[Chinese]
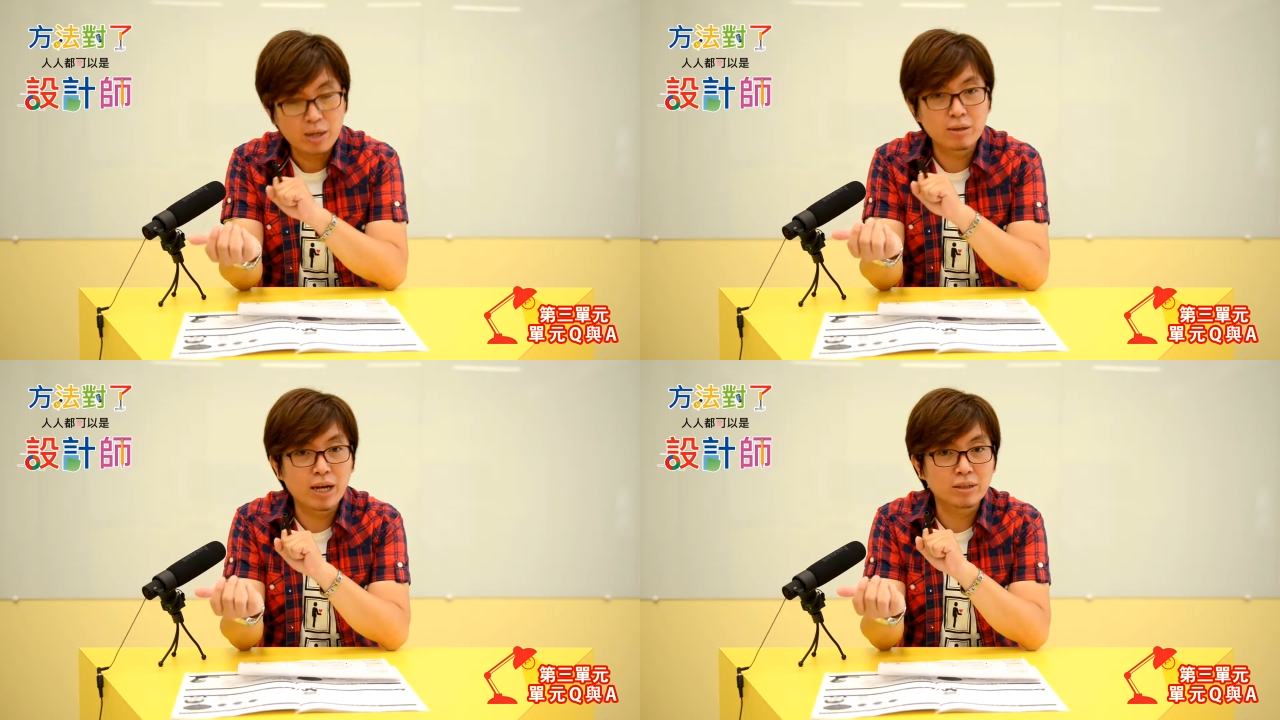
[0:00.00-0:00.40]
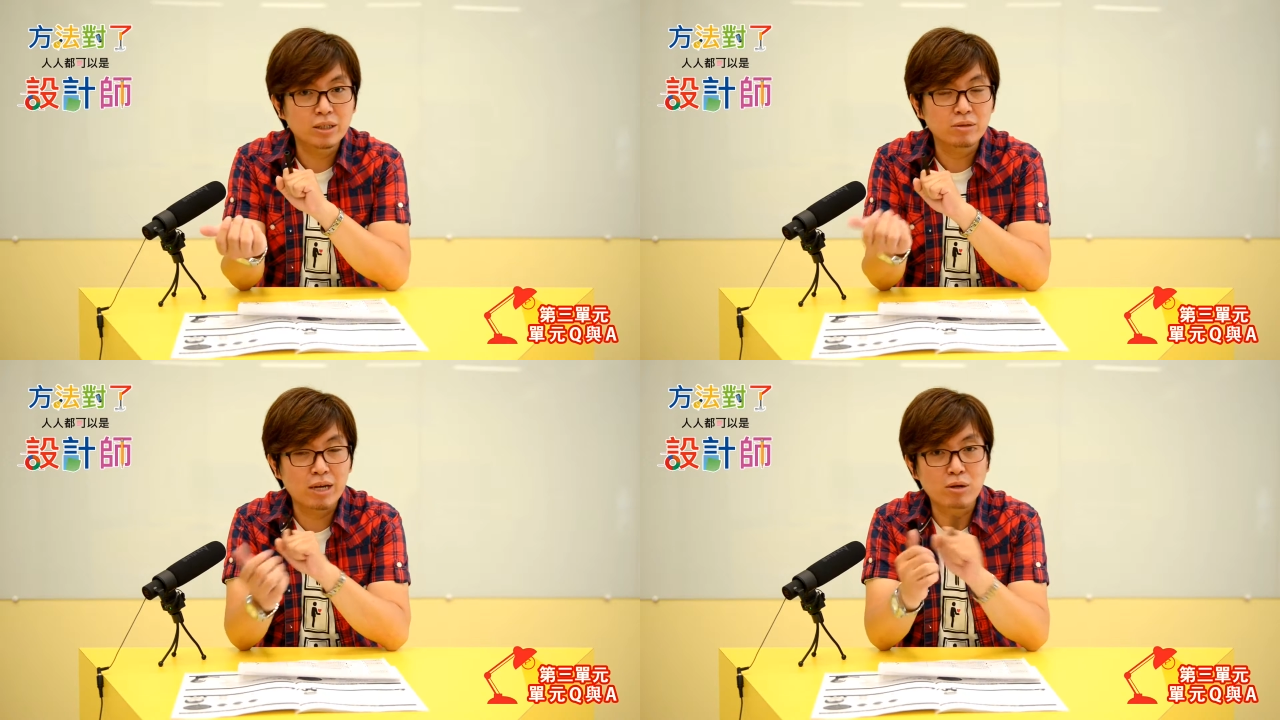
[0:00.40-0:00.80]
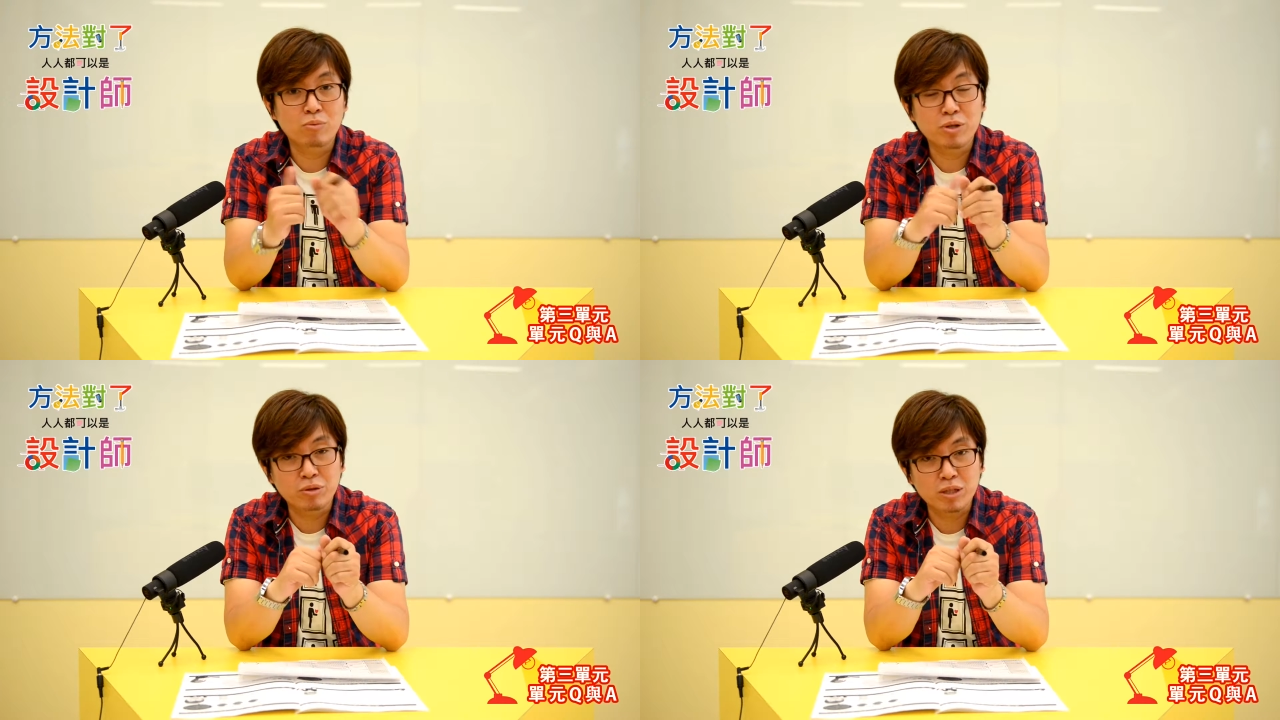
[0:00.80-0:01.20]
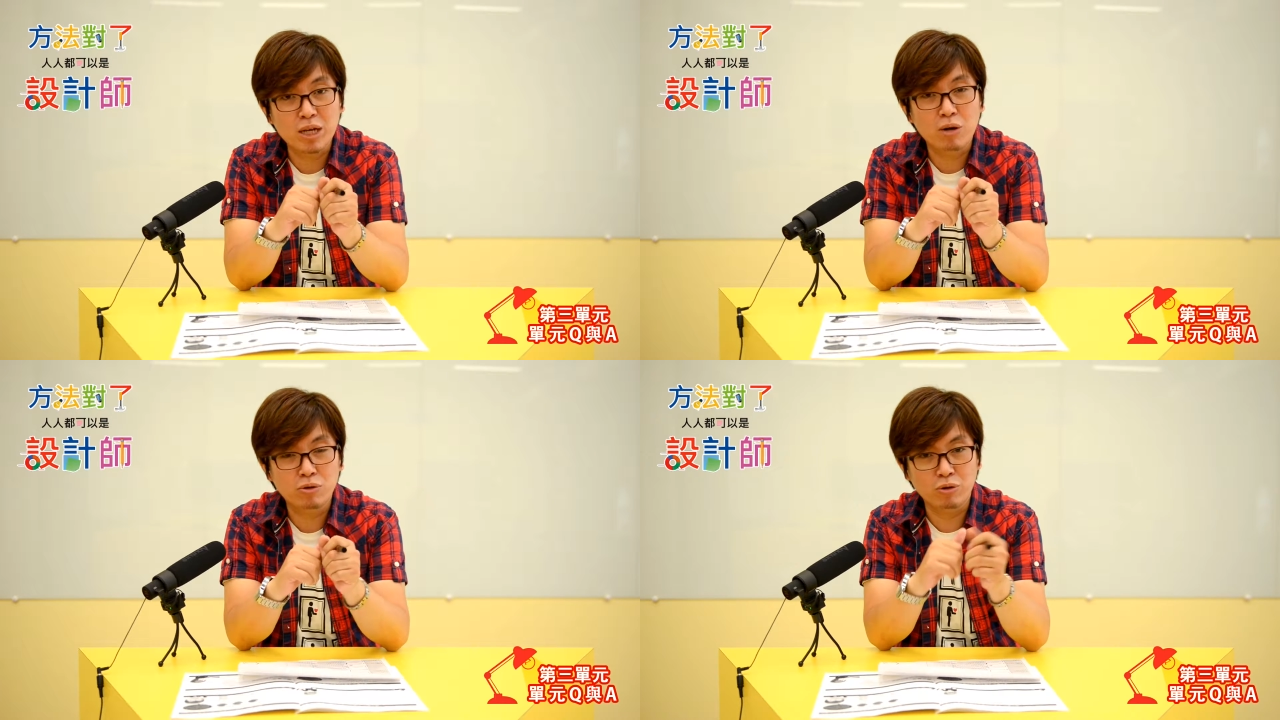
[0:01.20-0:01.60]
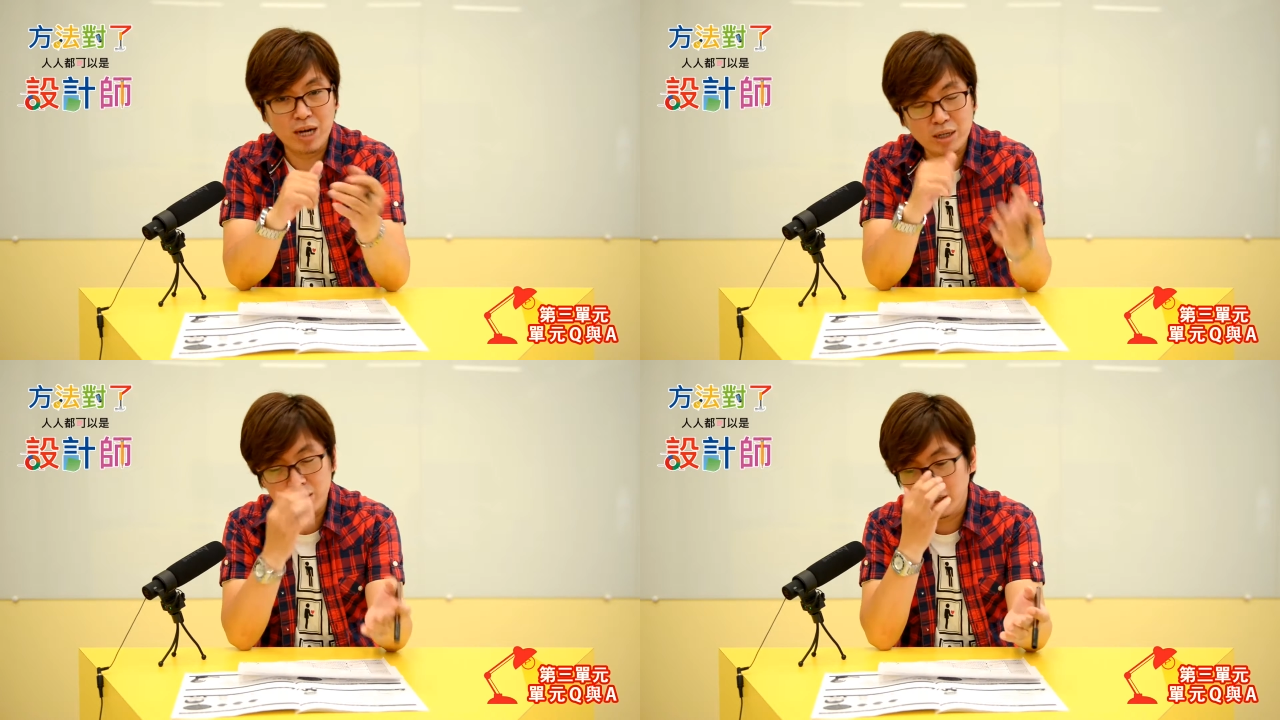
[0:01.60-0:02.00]
那这个单元我们有提到，有
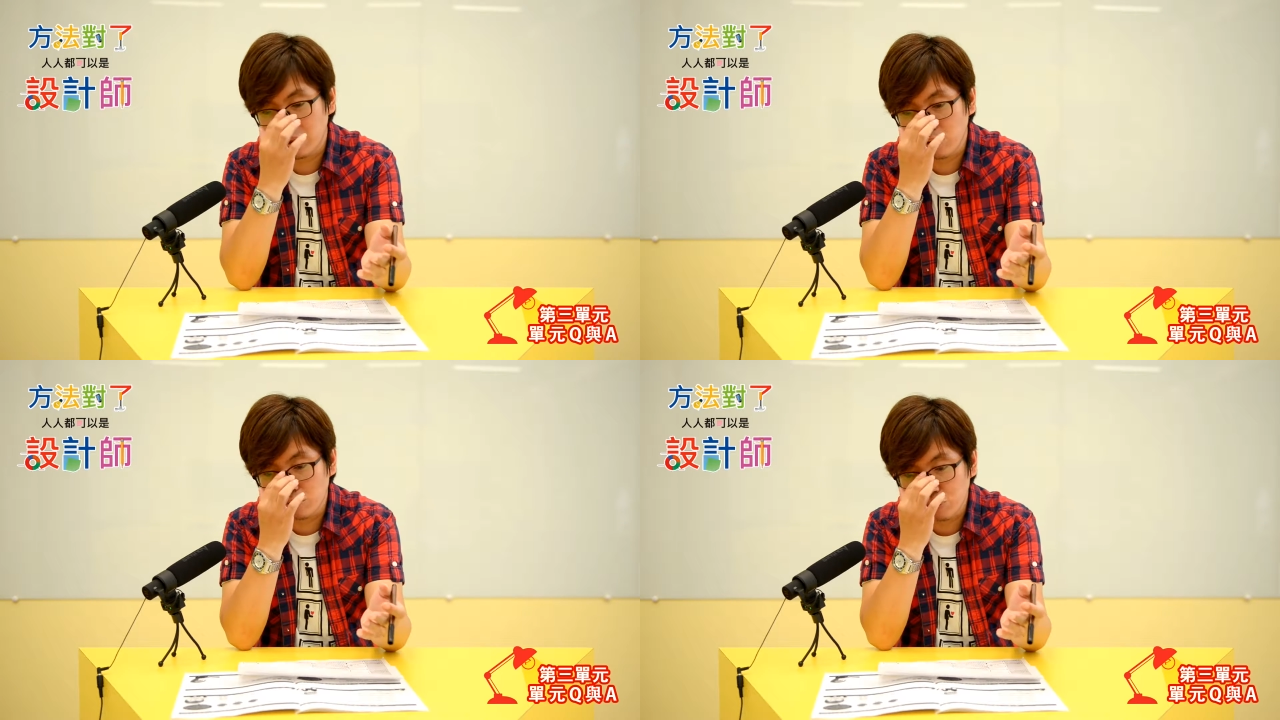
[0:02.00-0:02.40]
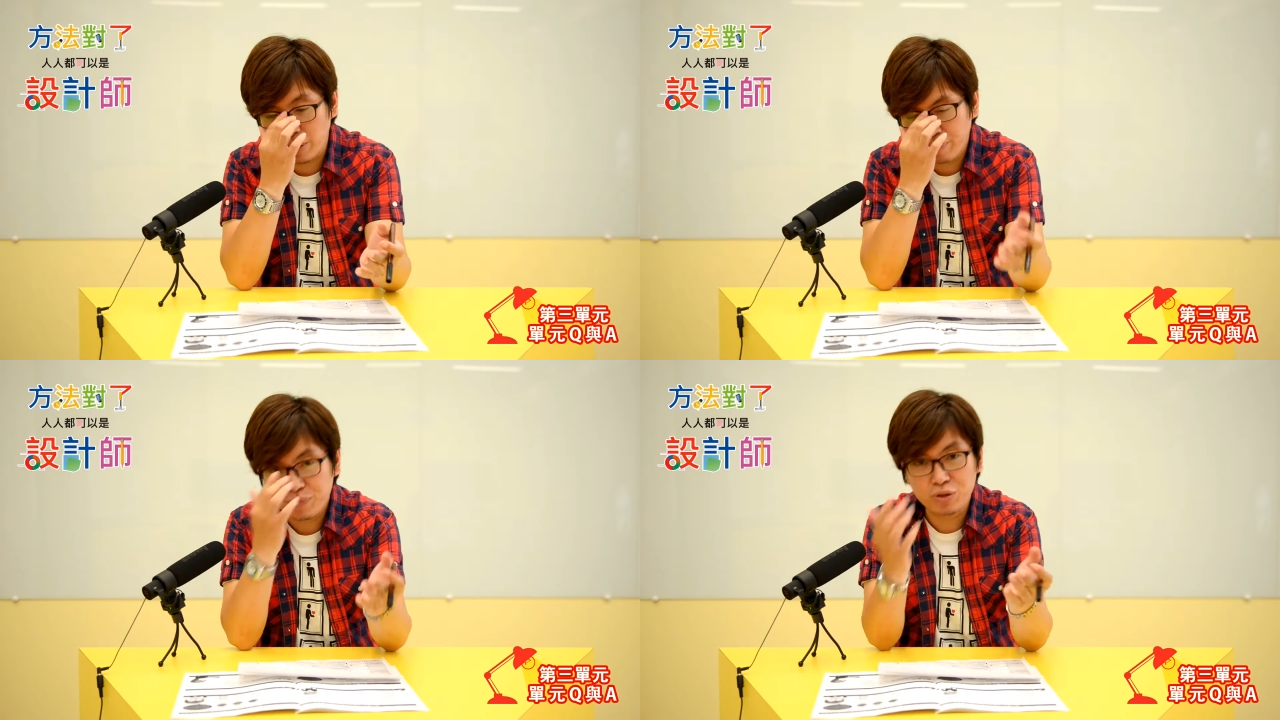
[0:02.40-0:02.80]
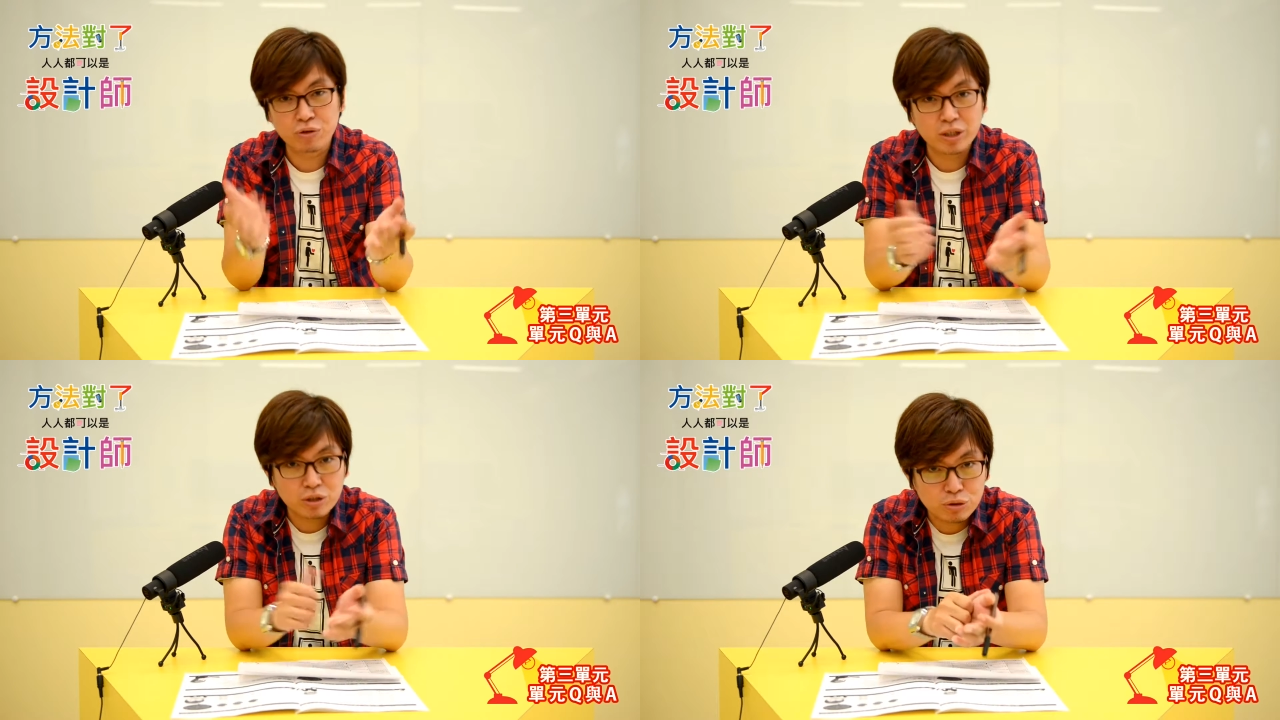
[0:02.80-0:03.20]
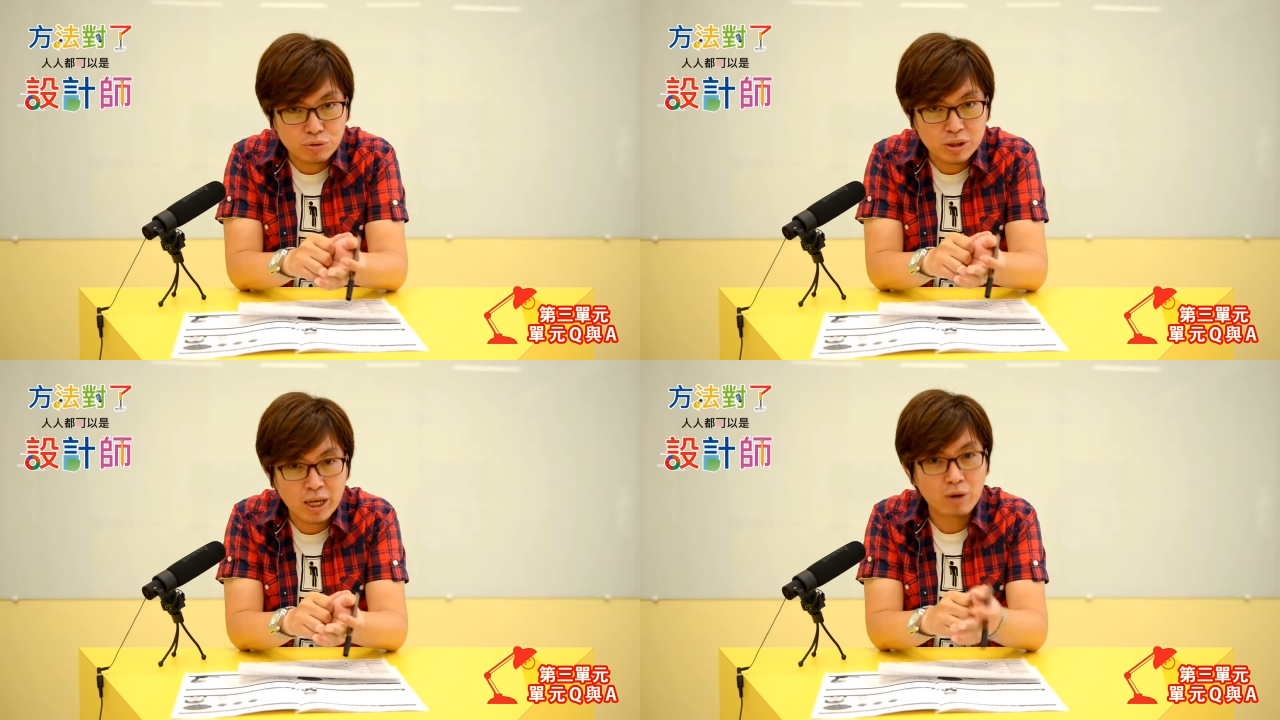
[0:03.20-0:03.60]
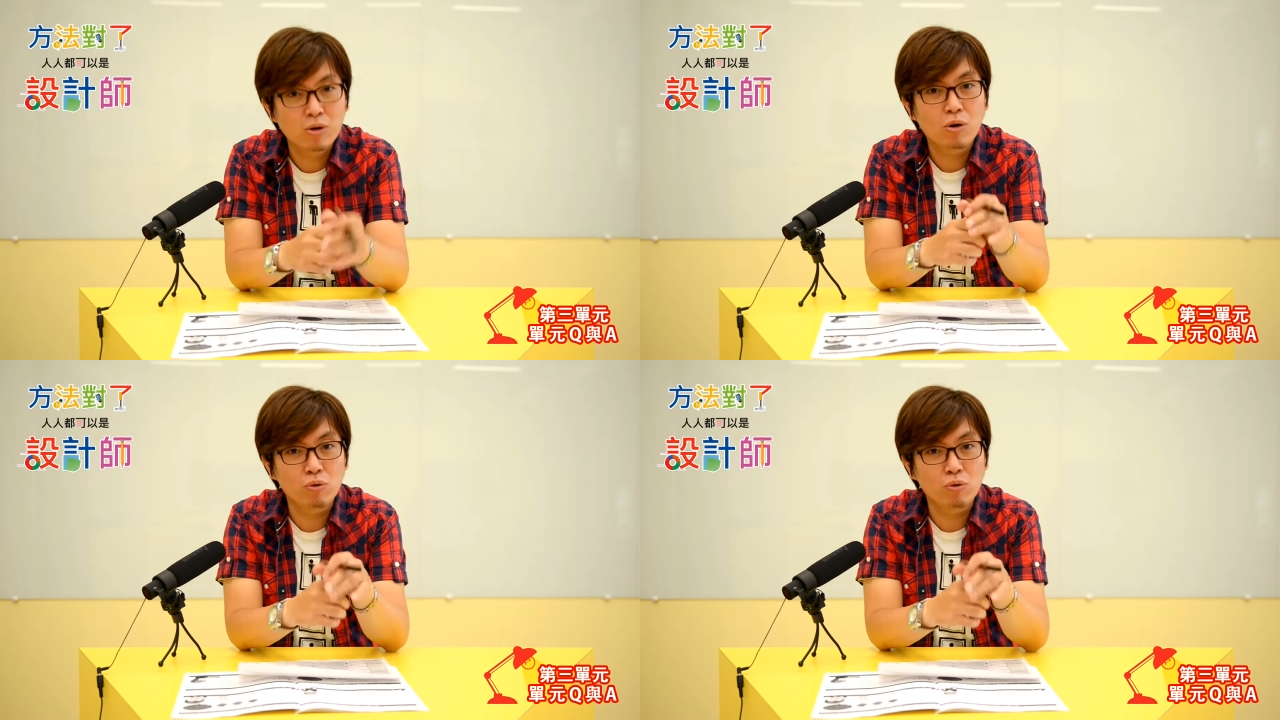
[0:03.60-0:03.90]
看课程的同学就会很清楚知道